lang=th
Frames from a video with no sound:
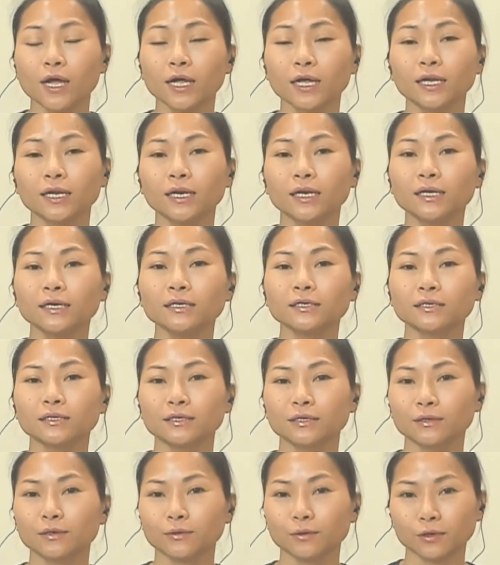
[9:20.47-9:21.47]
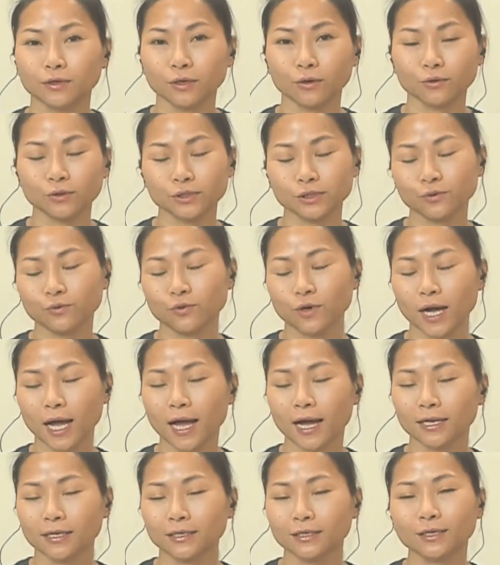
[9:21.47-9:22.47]
ลึกลงสู่
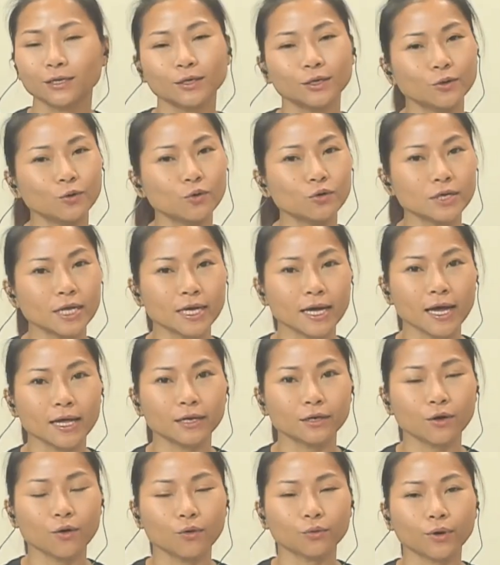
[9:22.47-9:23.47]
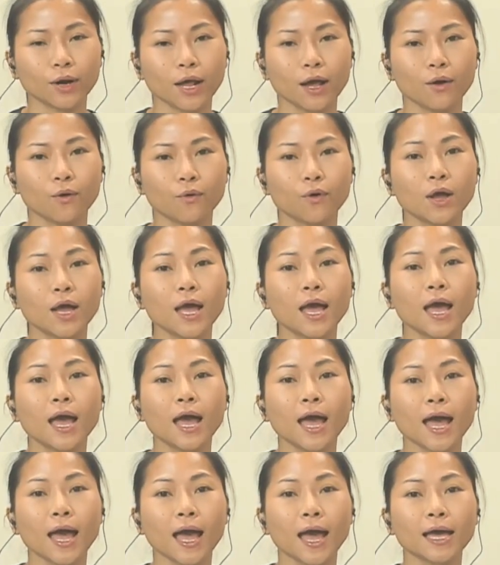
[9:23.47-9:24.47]
คันรูปในคันของเรา
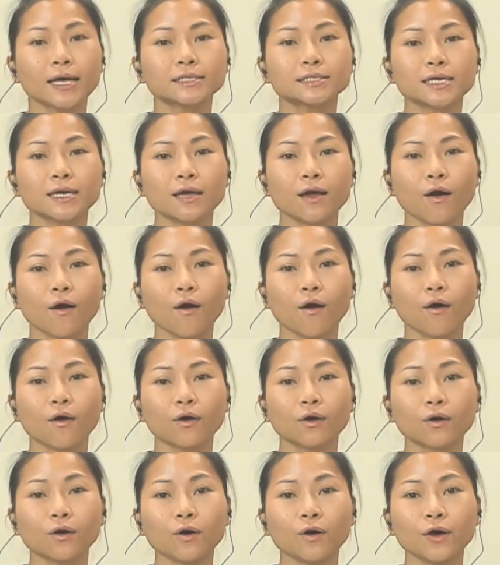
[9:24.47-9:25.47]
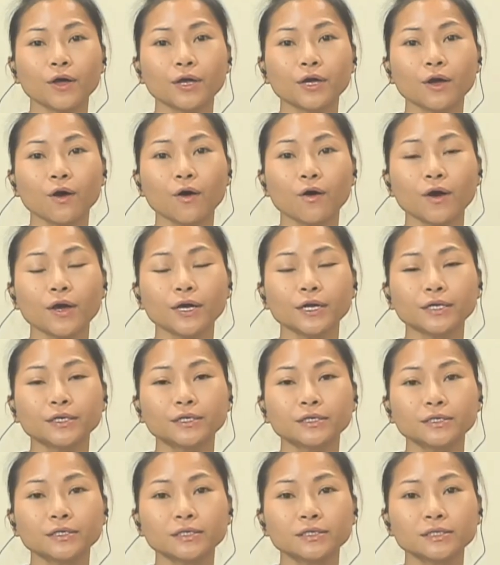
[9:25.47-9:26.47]
หายใจออกค่อยๆ
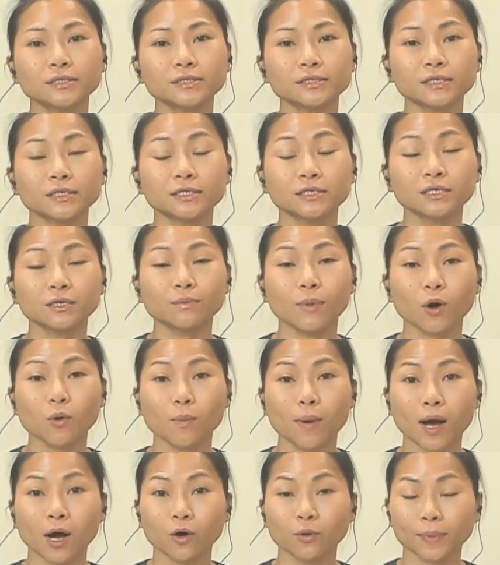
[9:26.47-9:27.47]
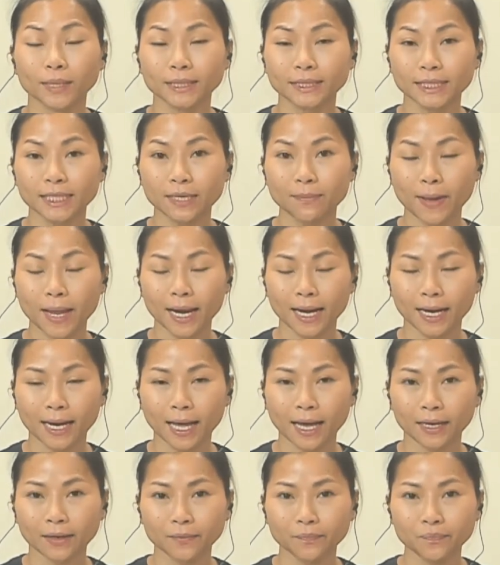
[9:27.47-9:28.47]
ดึงสะดือเบาๆไปที่แผ่นห
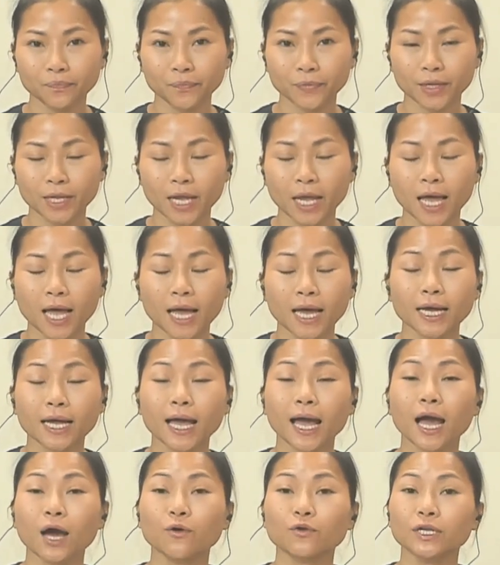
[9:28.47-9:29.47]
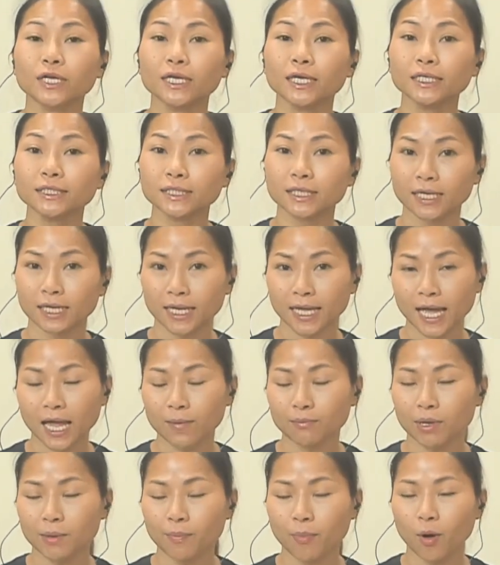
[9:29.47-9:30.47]
ลัง คราวนี้จินตนาการ
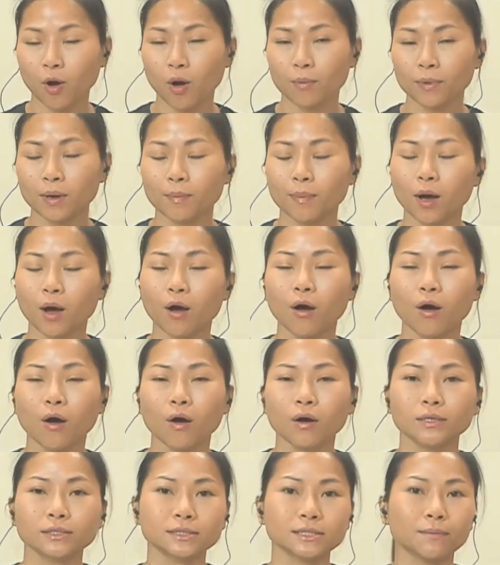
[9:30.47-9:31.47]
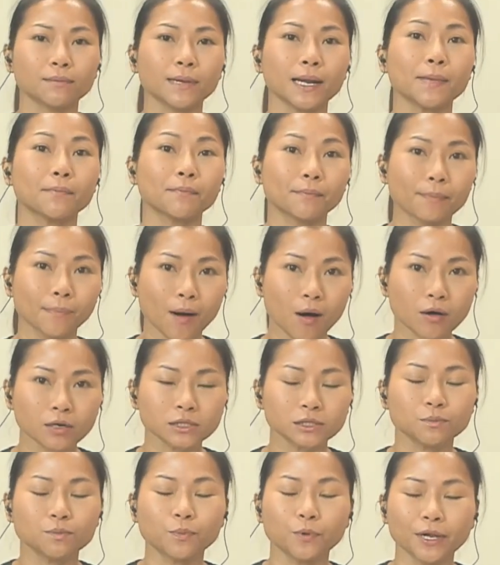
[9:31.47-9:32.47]
ไปพร้อมกับอ้อสำหรับ box
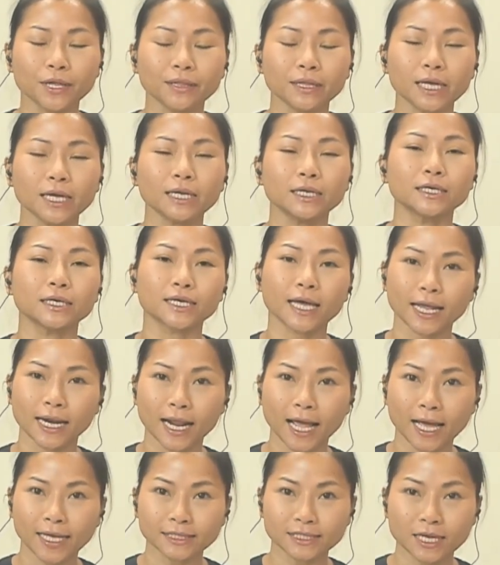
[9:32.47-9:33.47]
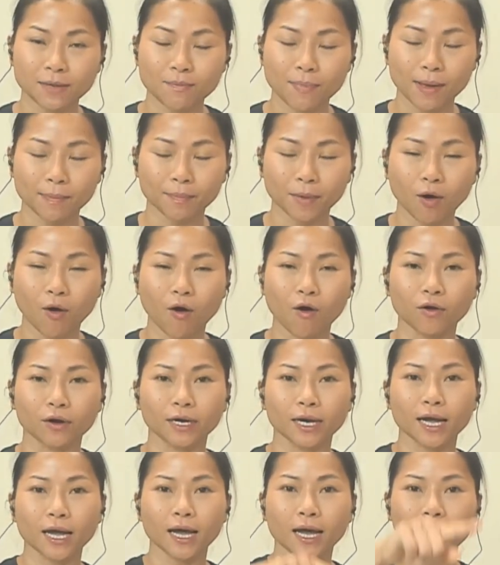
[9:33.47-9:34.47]
breathing หรือการหายใจแบบกล่องนะคะ